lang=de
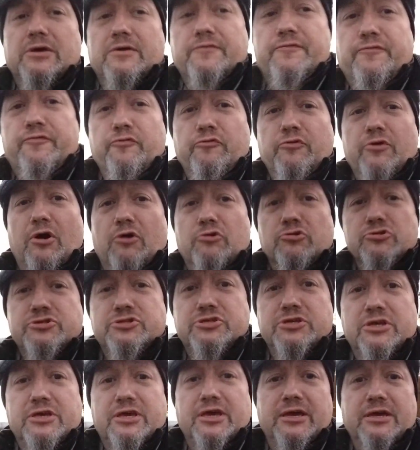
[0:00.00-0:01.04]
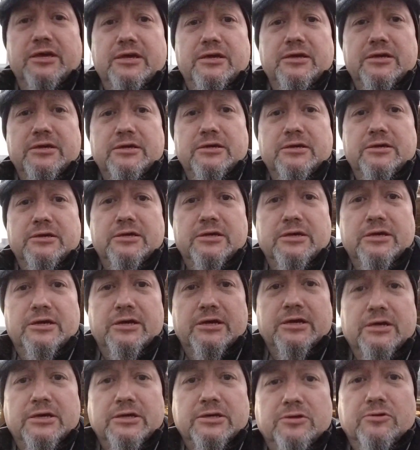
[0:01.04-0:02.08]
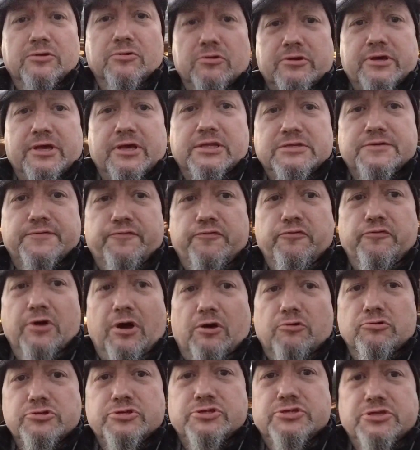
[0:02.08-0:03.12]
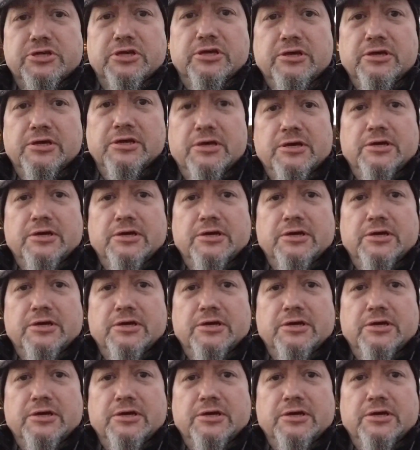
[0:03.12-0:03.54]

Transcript: Viel aussehen, ja, geht's viel aussehen.